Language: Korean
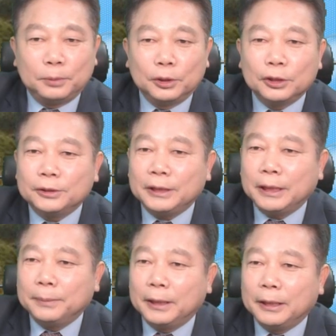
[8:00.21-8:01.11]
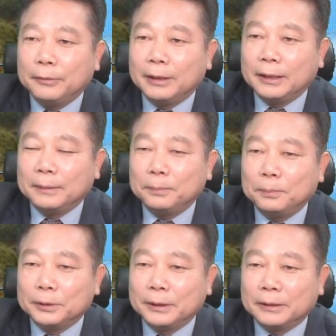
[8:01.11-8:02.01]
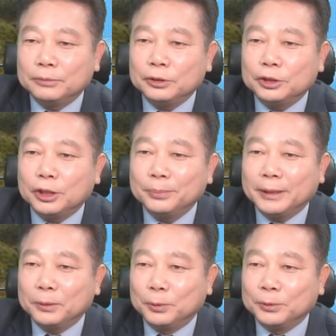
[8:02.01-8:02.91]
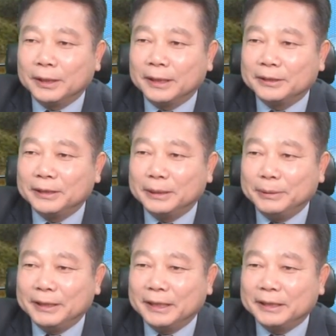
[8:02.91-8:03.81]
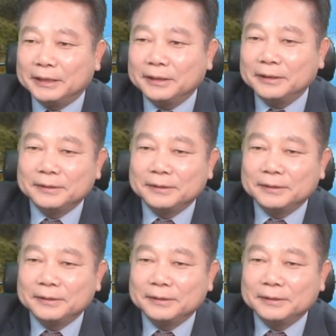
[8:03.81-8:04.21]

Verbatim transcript: 버섯 재배와 보다는 무슨 첨단 공장 같은 이미지가 있죠.